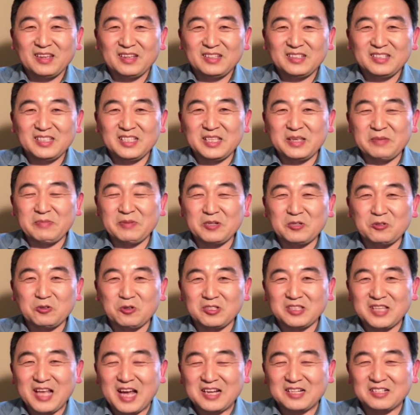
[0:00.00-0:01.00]
习近平
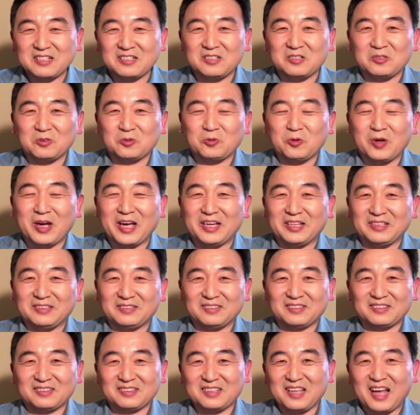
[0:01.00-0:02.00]
说拿石头拽，
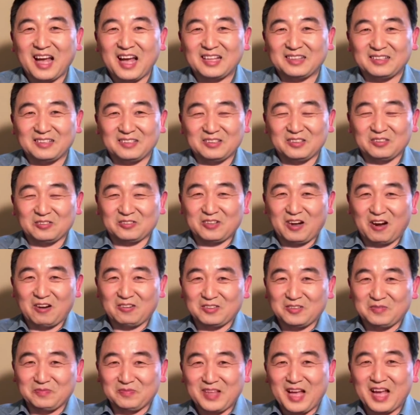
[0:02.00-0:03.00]
他呢就找
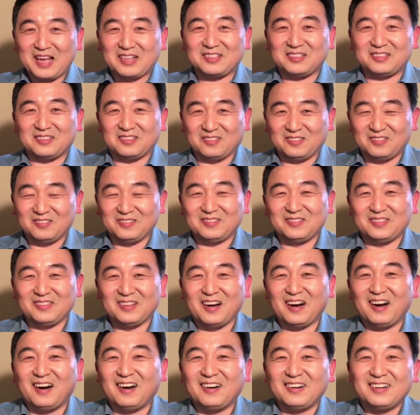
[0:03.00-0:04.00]
了这么大石
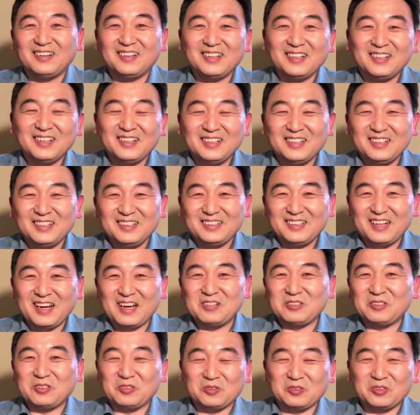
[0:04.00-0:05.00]
头啊，然
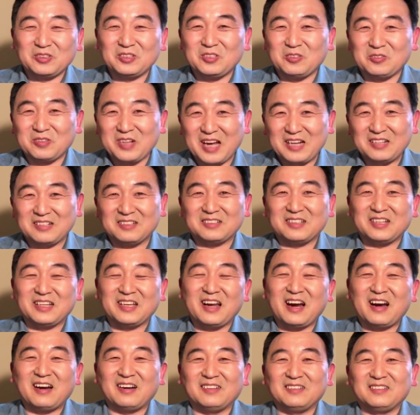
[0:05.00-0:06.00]
后就就干成这
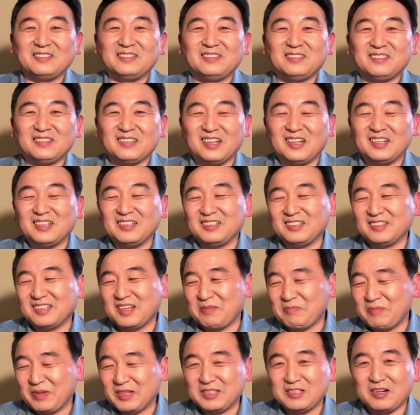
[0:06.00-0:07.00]
样了。那
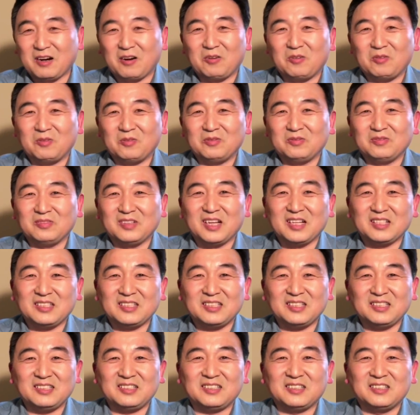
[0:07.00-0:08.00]
那没招儿。那
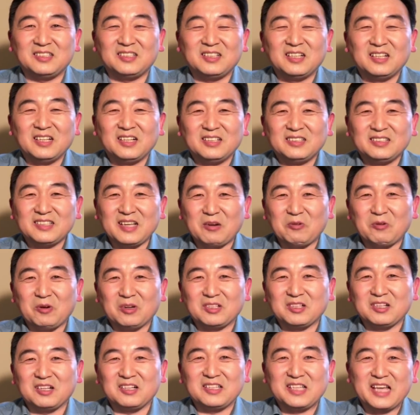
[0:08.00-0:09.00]
其实在我
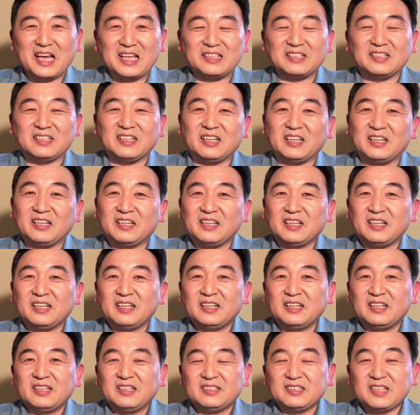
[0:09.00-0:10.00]
个人眼睛里，
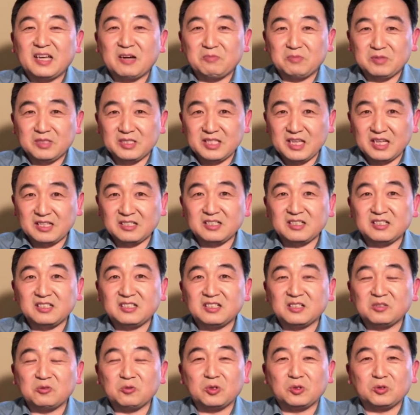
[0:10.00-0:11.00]
在我们现实
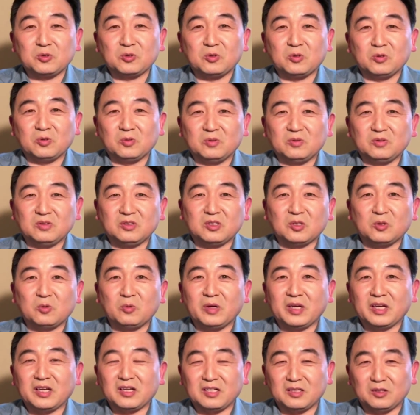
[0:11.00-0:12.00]
生活中，周
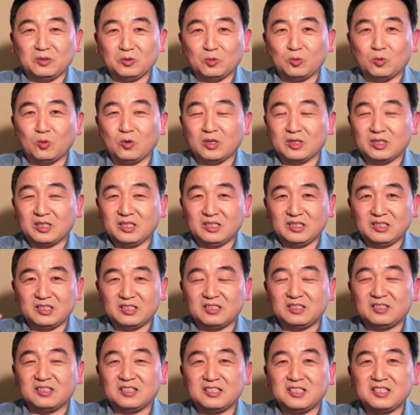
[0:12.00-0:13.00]
围很多你
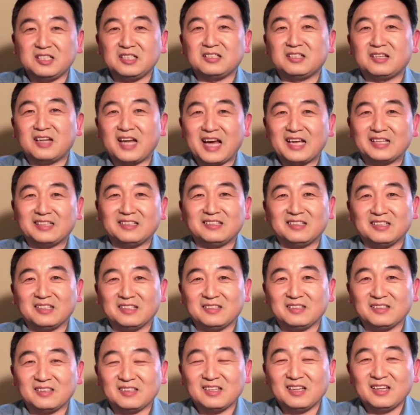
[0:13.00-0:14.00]
值得信赖的
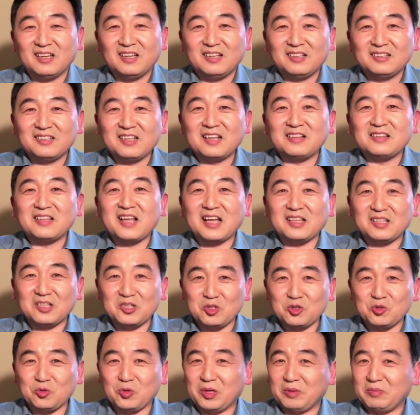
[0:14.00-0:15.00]
人，但他的
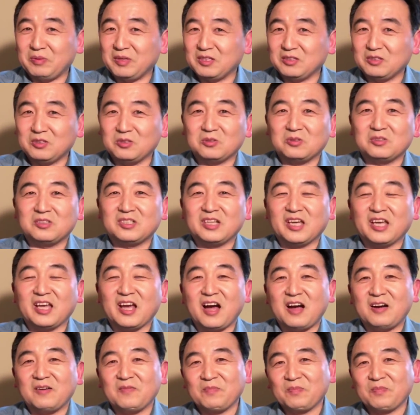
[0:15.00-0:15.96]
水平就是这样。